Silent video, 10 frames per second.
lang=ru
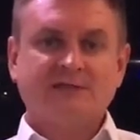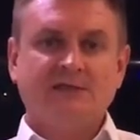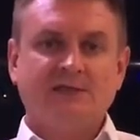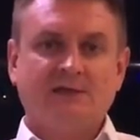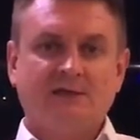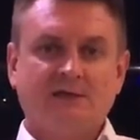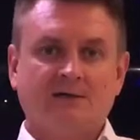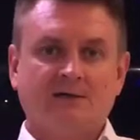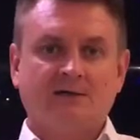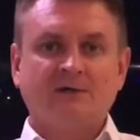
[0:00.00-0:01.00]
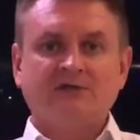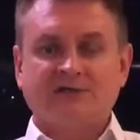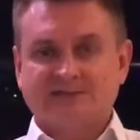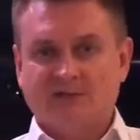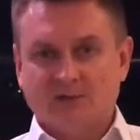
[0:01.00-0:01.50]
и ко мне
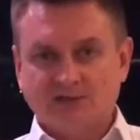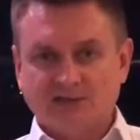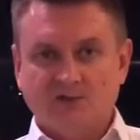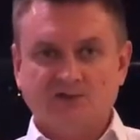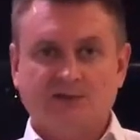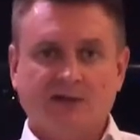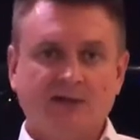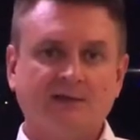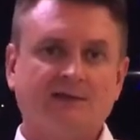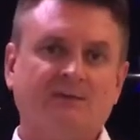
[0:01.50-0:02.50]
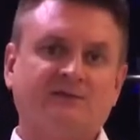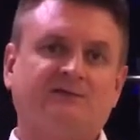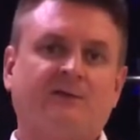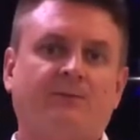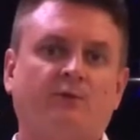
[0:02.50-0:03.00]
часто обращаются клиентами с
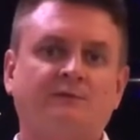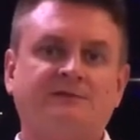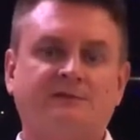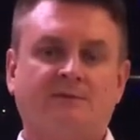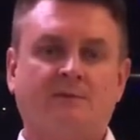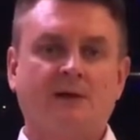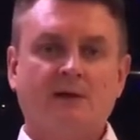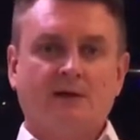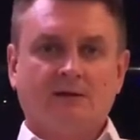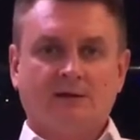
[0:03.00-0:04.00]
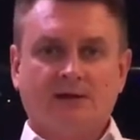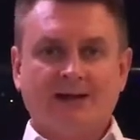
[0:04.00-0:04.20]
вопросом э,